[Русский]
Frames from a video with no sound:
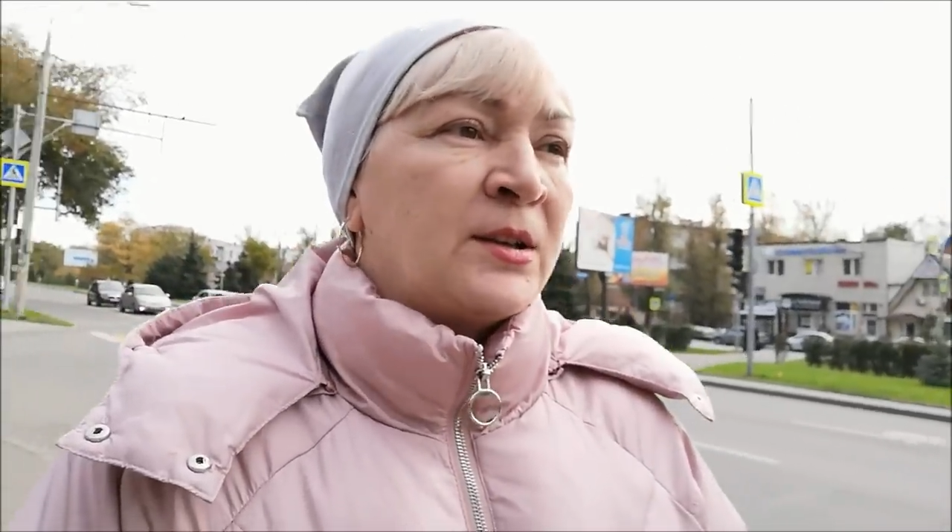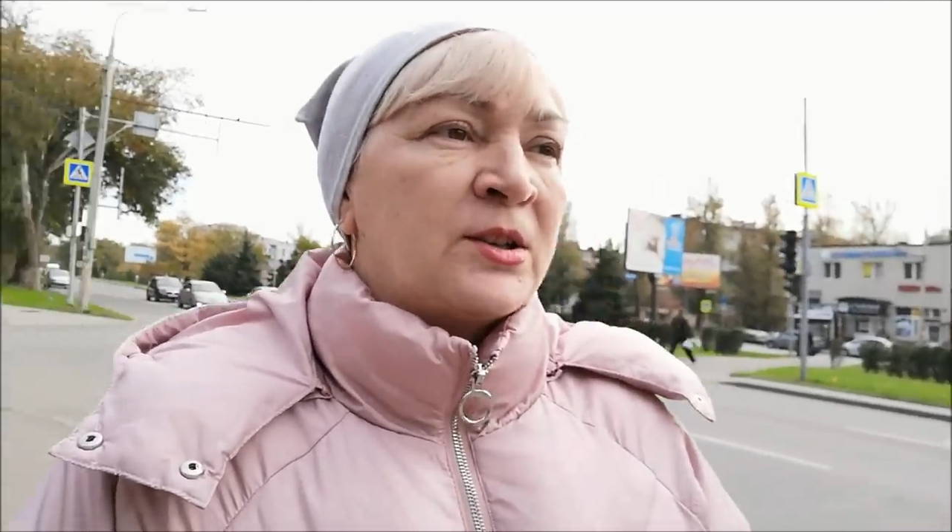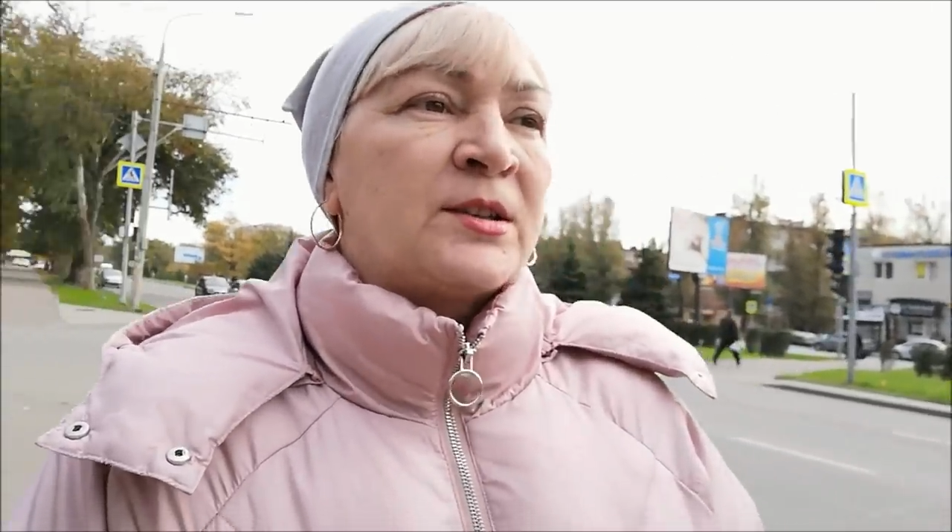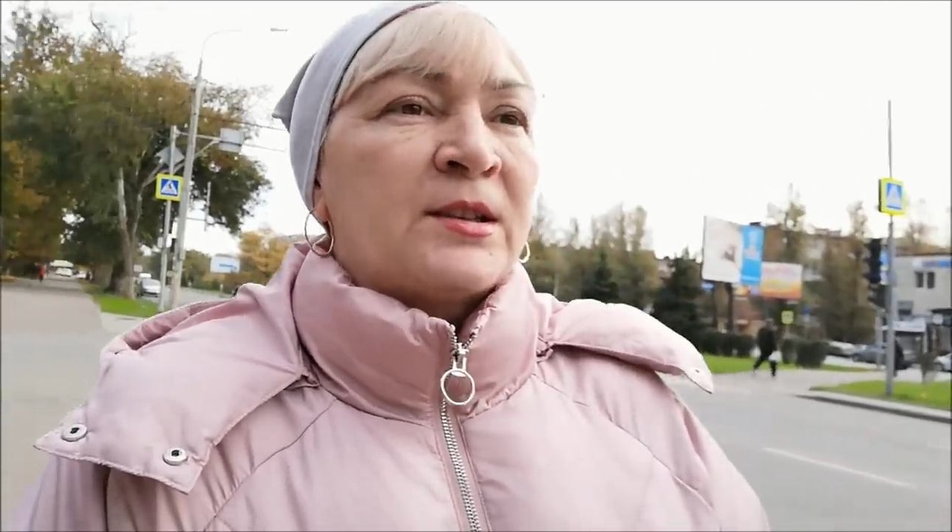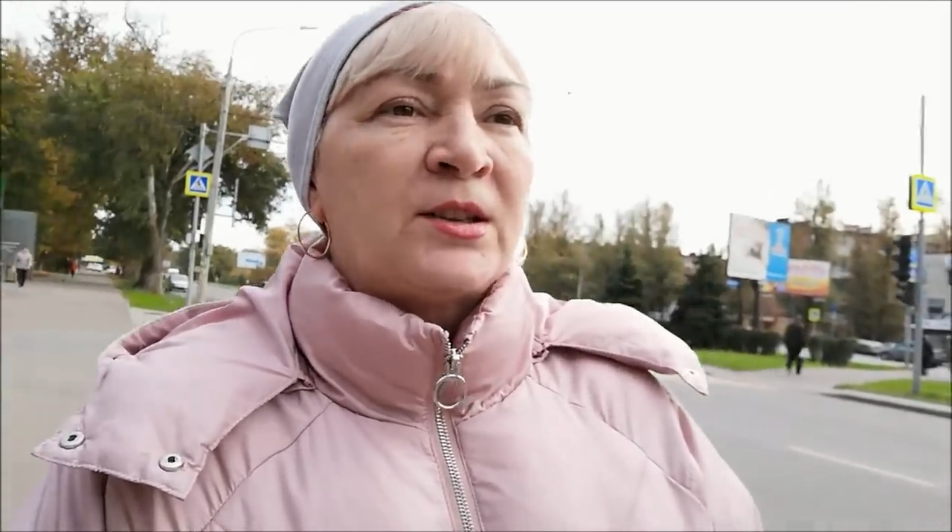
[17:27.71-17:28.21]

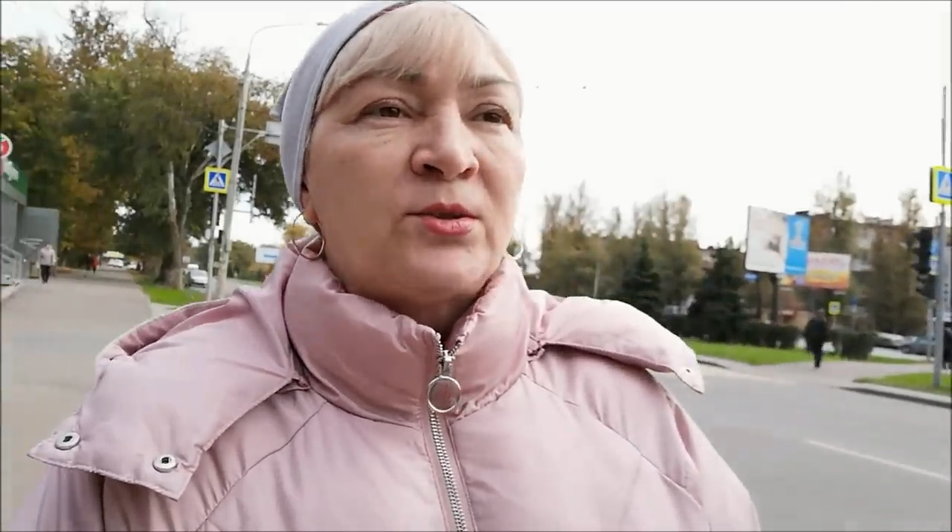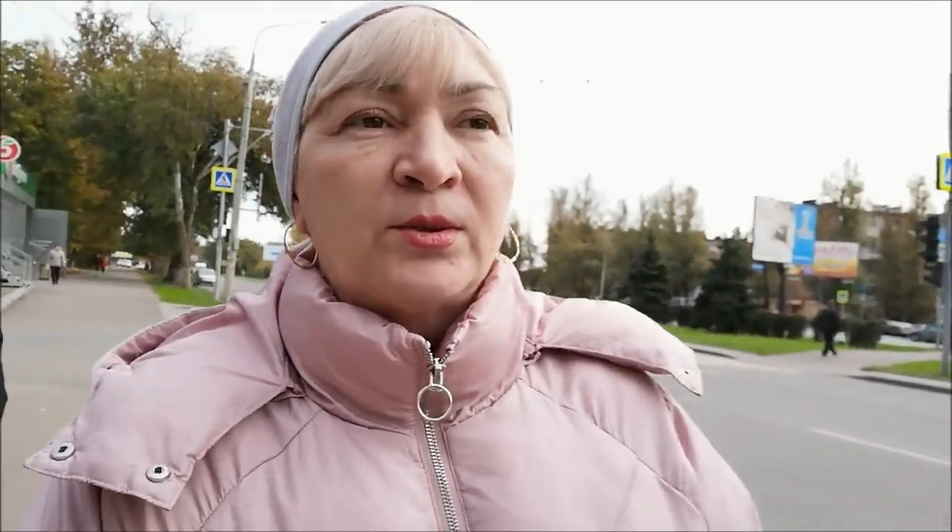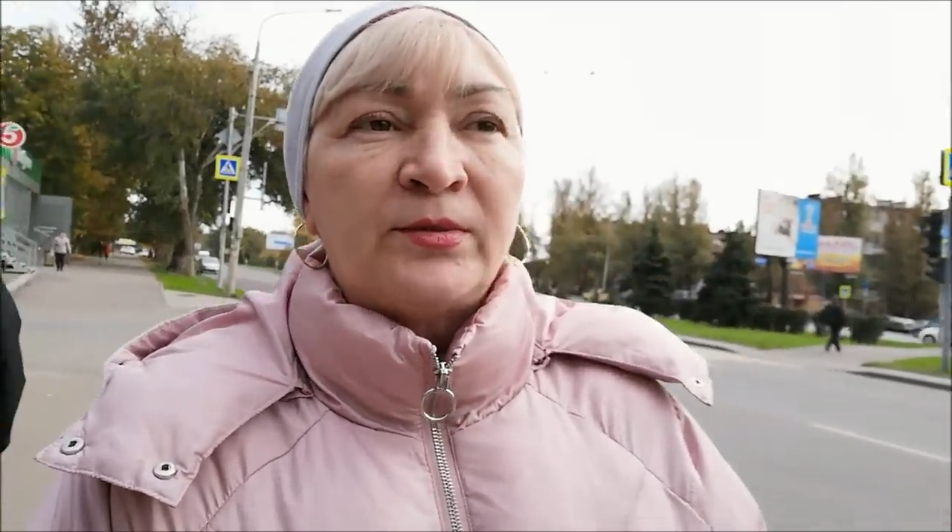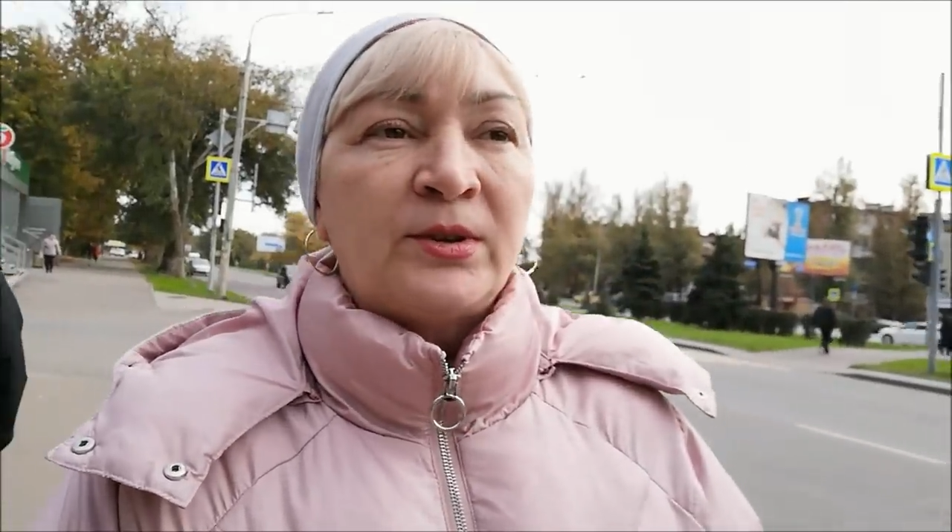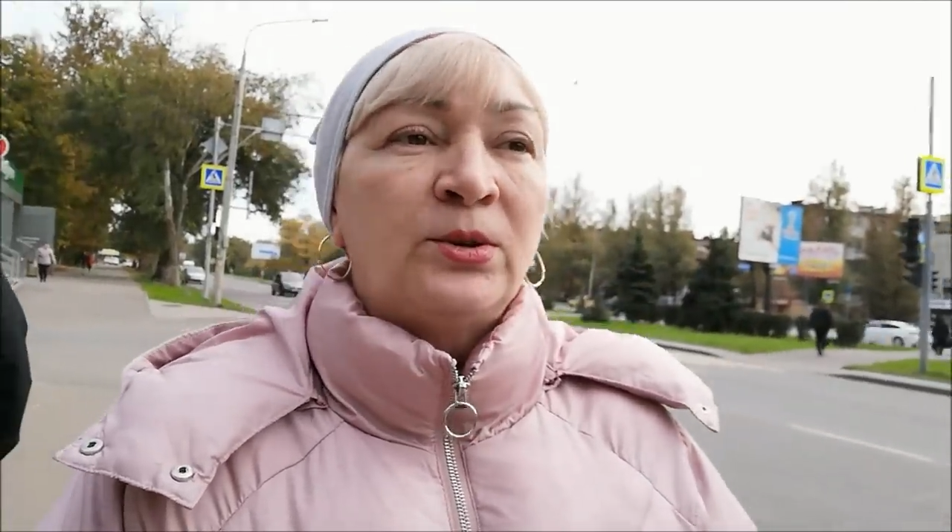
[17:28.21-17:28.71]
Сейчас Настю
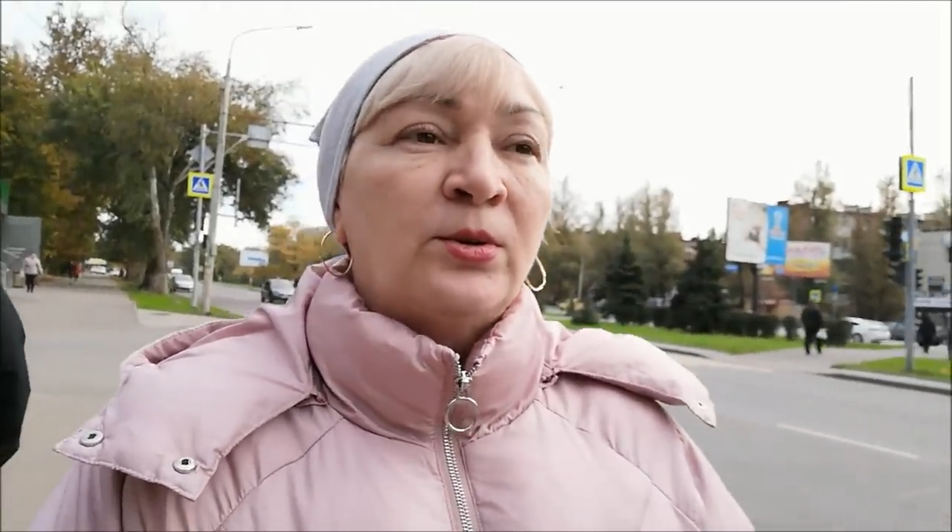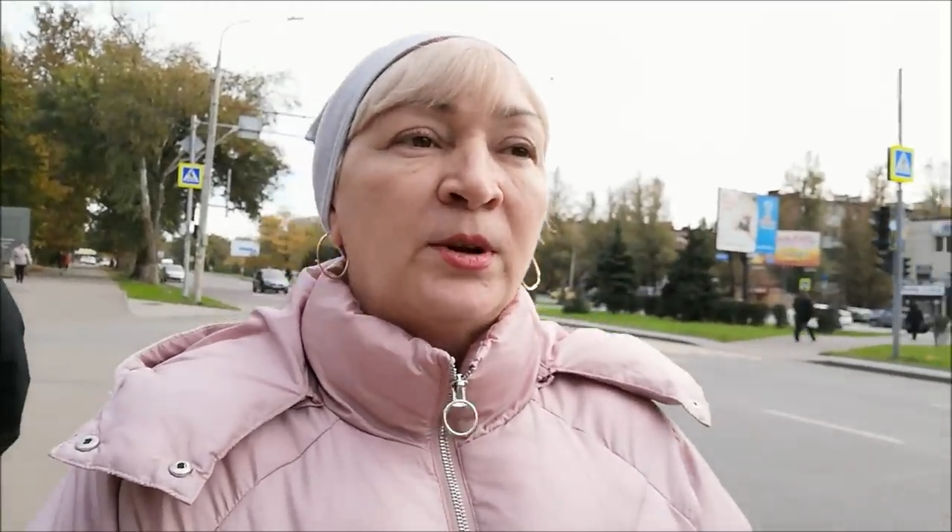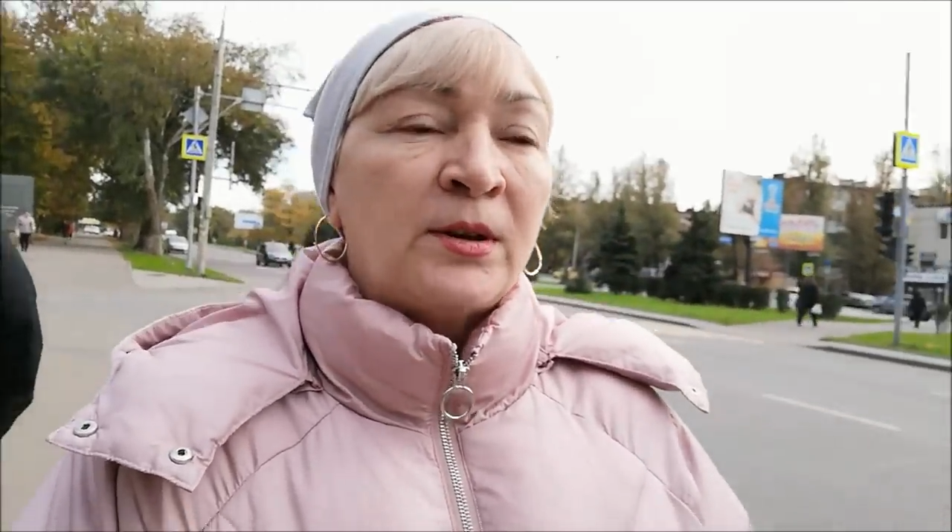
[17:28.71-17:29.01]
отведу